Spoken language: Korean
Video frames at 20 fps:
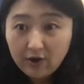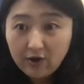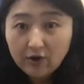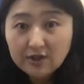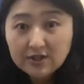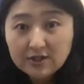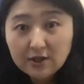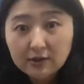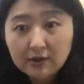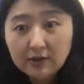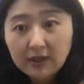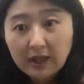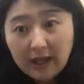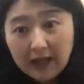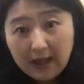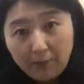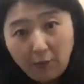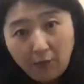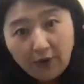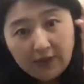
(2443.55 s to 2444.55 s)
여기서는
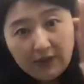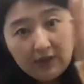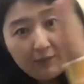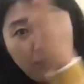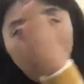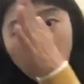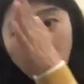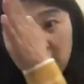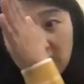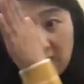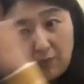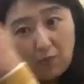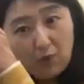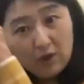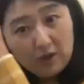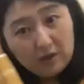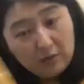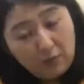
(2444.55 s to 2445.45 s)
포인트, 포인트, 포인트,